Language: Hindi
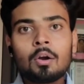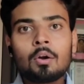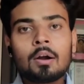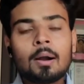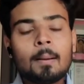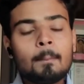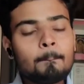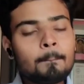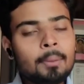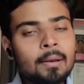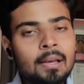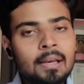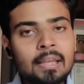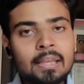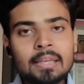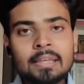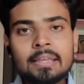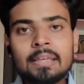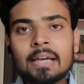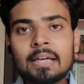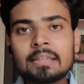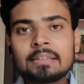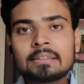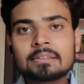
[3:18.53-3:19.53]
कंपल नहीं
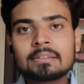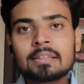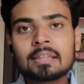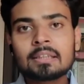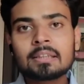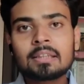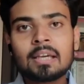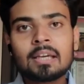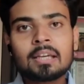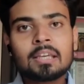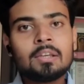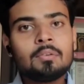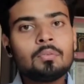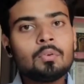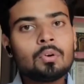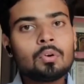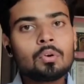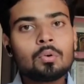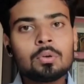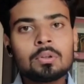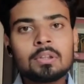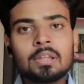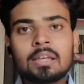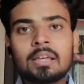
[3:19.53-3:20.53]
किया जा सकता कि वो
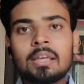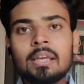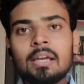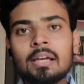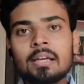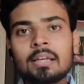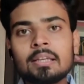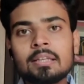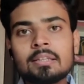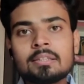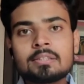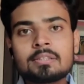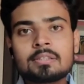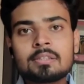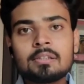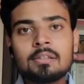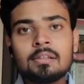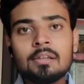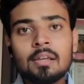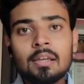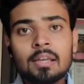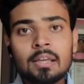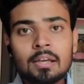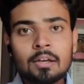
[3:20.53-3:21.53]
खुद के अगेंस्ट
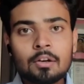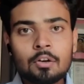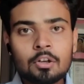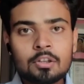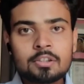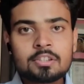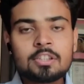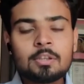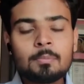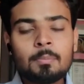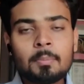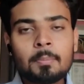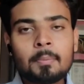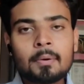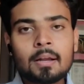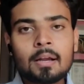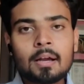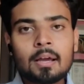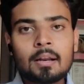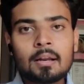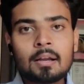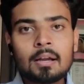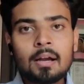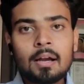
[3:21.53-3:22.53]
किसी भी
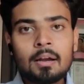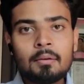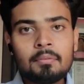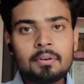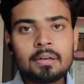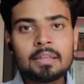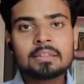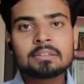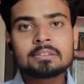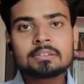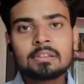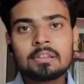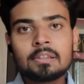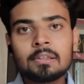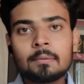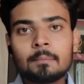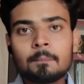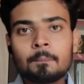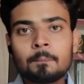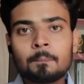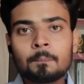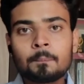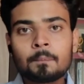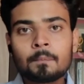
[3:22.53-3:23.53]
प्रकार का एविडेंस दे